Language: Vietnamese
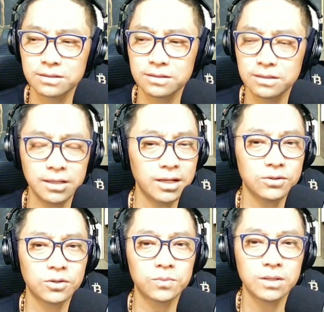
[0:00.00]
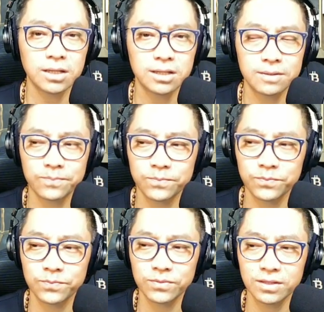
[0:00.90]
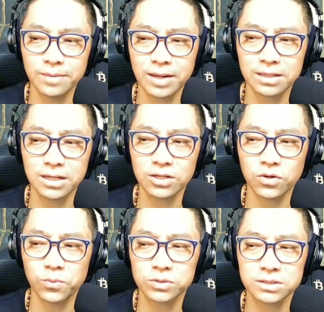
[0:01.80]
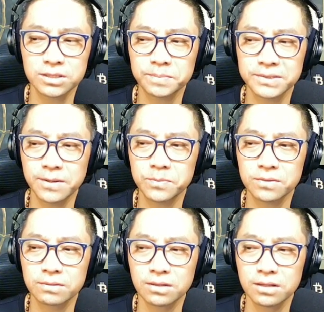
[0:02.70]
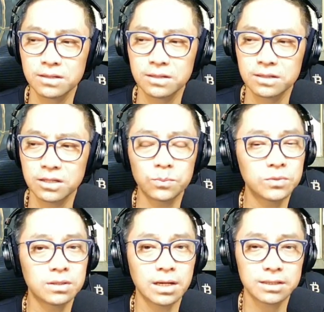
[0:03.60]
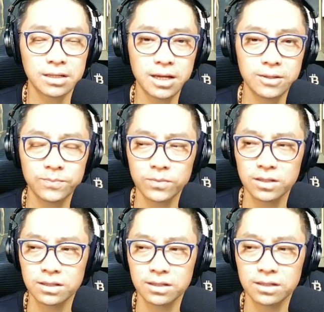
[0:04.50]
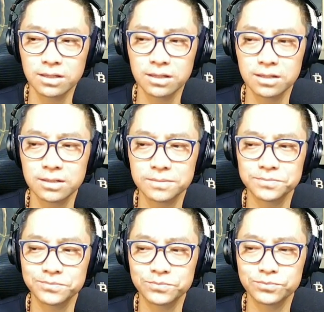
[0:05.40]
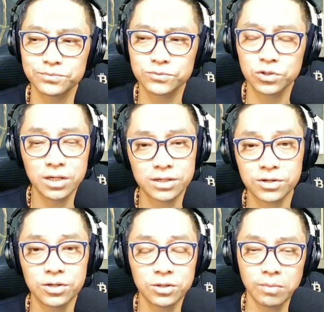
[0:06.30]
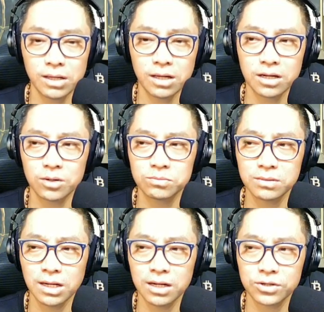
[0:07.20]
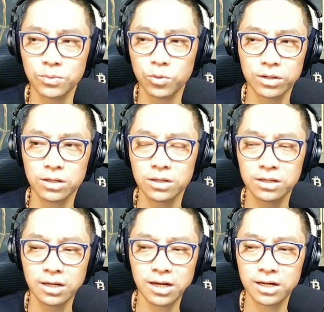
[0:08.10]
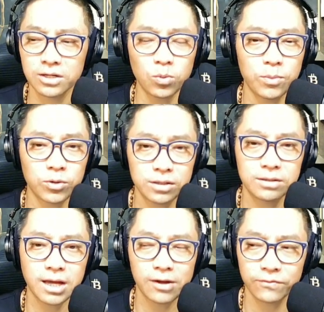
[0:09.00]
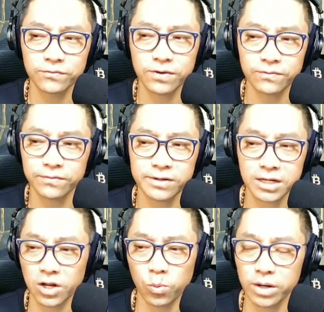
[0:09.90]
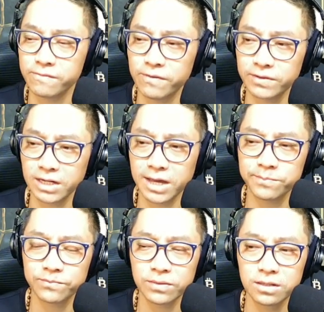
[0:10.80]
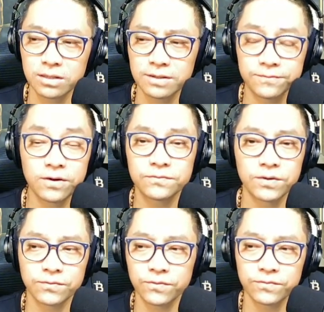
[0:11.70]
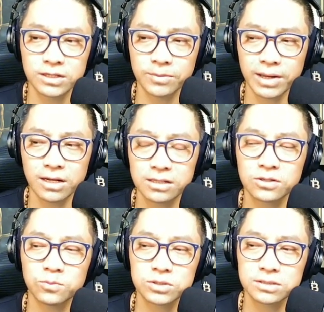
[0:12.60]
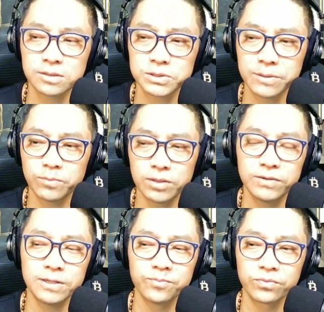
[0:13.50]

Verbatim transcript: nghe được thông tin này thì bạn nên có một sự sắp xếp trong tương lai tới đây à, có nên rời nước Mỹ hay không hay là rời một hay là đi qua một nước khác vân vân vân vân hay là quay về Việt Nam vân vân vân vân thì bạn nên có một sự sắp xếp bởi vì